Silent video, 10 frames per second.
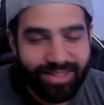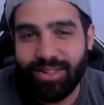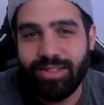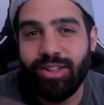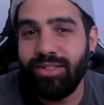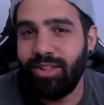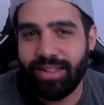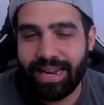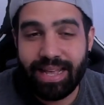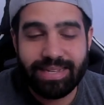No, no
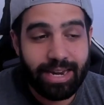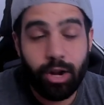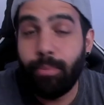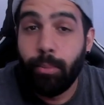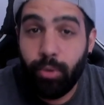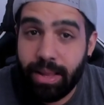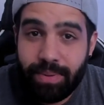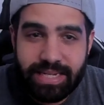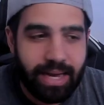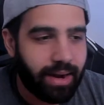tenéis que hacerlo, pero puede
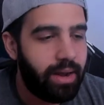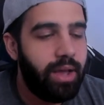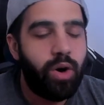pasar.